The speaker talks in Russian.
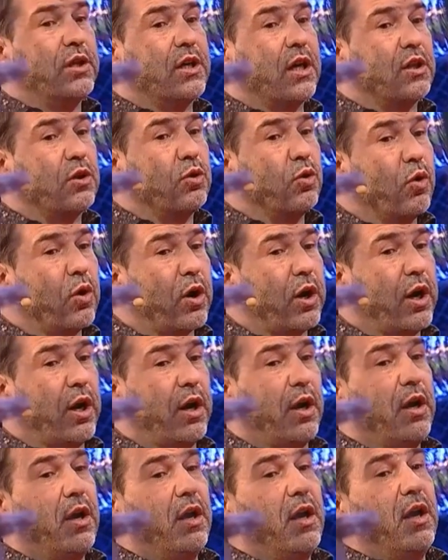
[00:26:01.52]

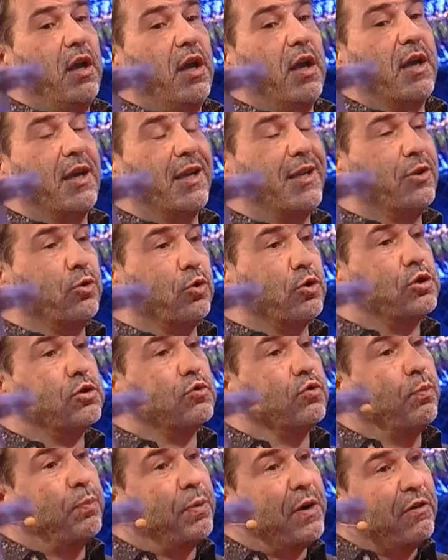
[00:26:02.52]
которые к
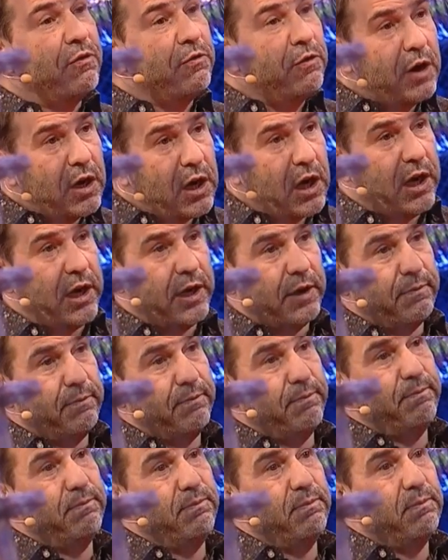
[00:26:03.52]
одиночеству привыкли
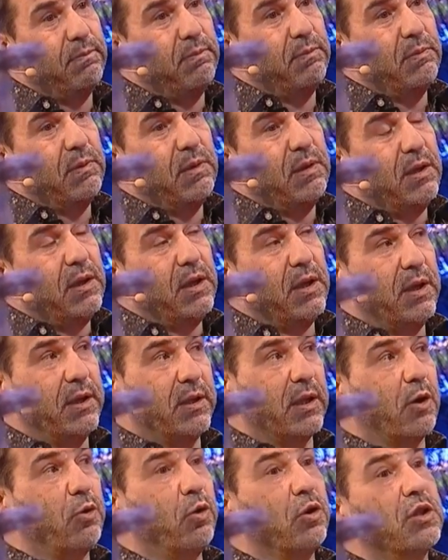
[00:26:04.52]

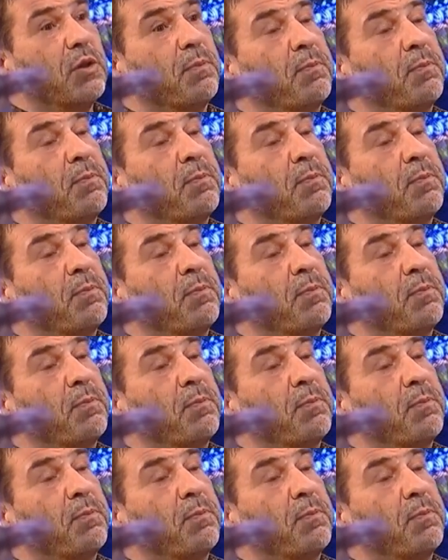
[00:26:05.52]
и находят